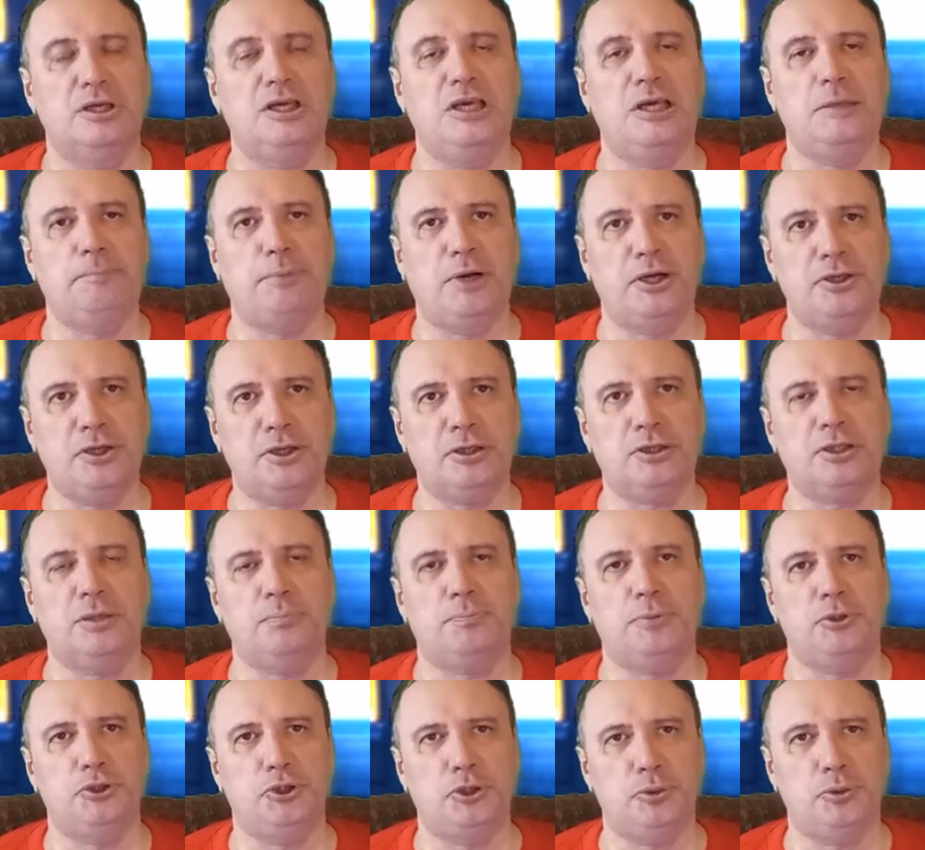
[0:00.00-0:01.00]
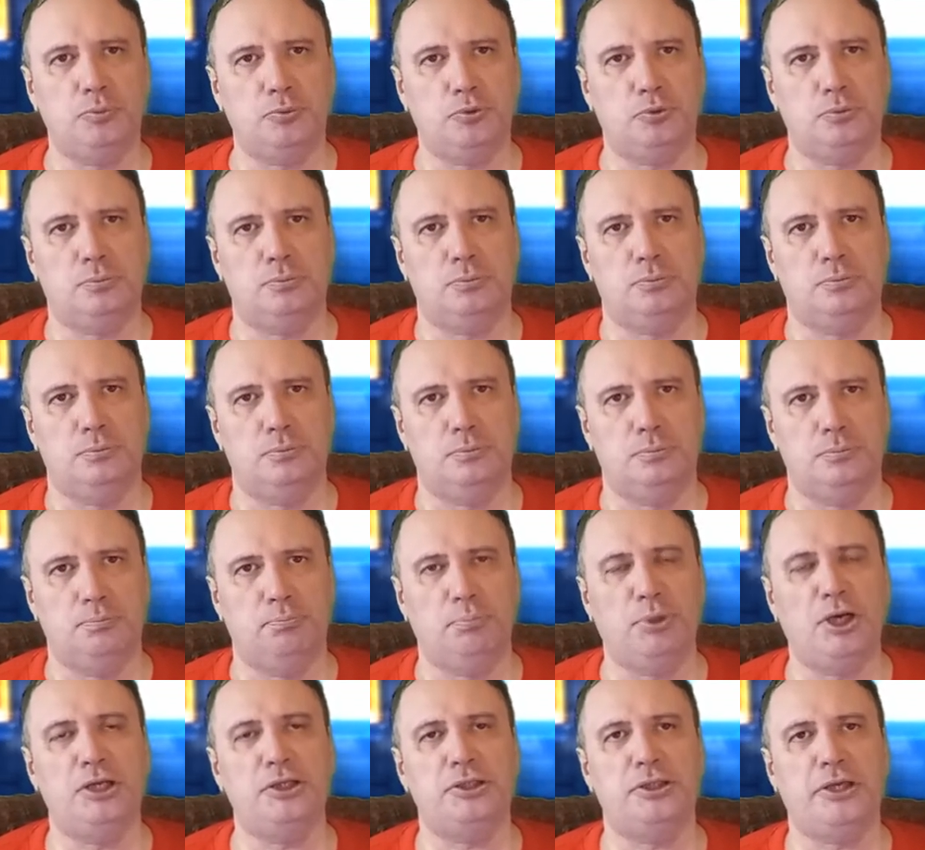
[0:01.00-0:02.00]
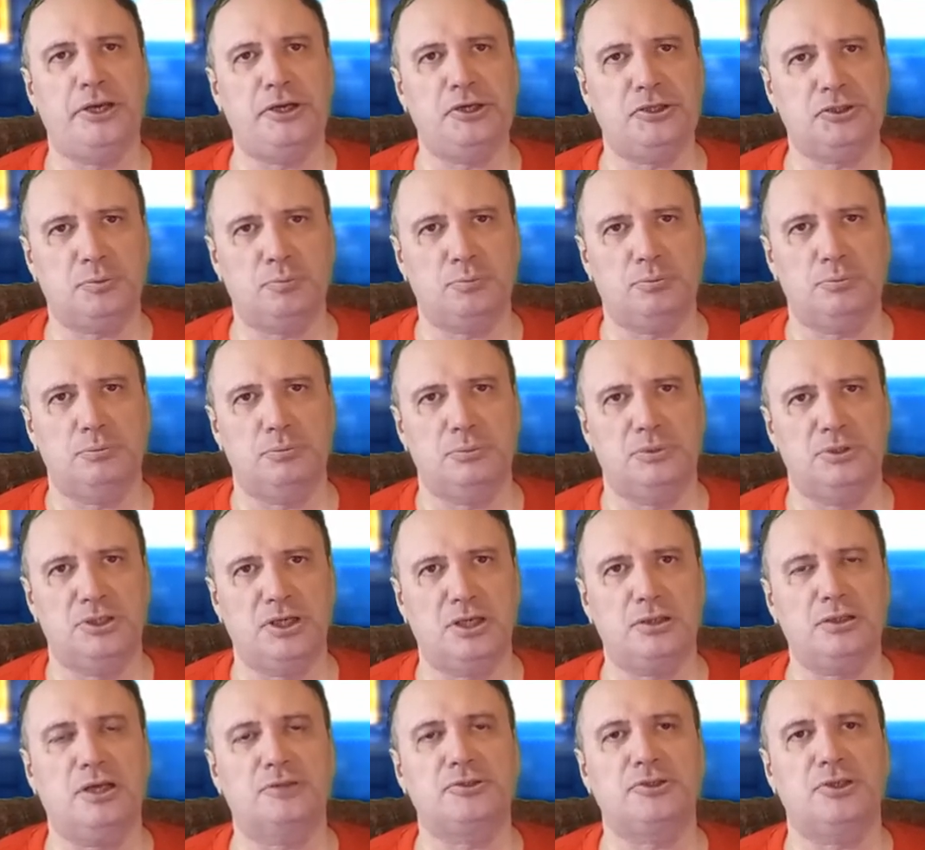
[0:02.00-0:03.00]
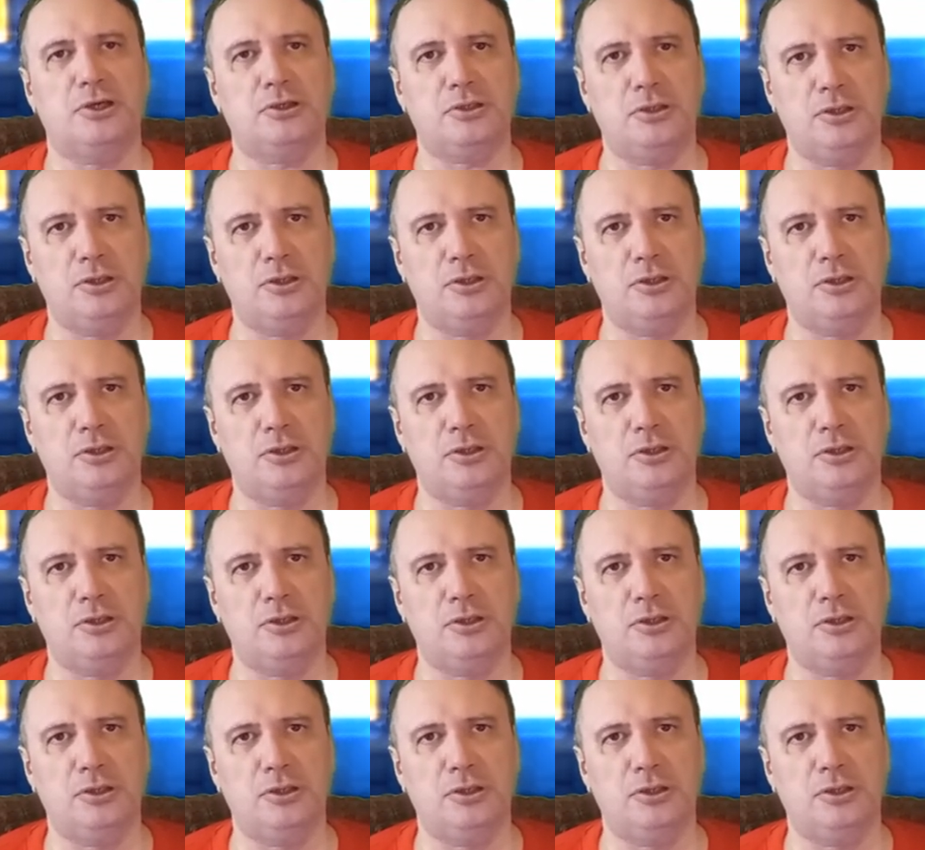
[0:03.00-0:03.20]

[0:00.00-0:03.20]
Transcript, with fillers: И понятно почему. Политаризм, согласно